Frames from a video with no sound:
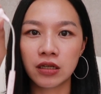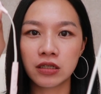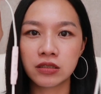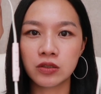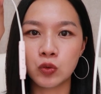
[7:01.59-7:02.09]

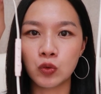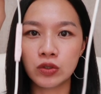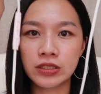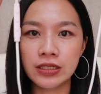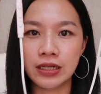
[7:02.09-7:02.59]
它是
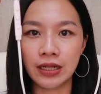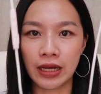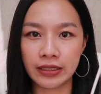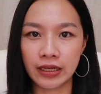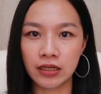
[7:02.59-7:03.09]
无线
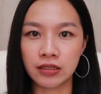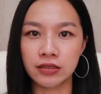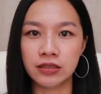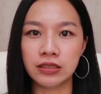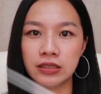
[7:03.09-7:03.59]
蓝牙
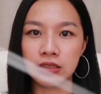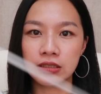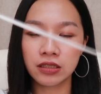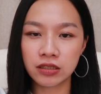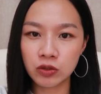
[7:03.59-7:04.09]
耳机，
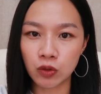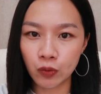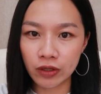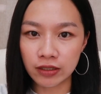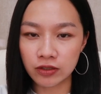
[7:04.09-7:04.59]
这个是我
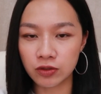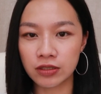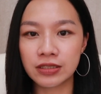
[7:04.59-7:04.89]
为了就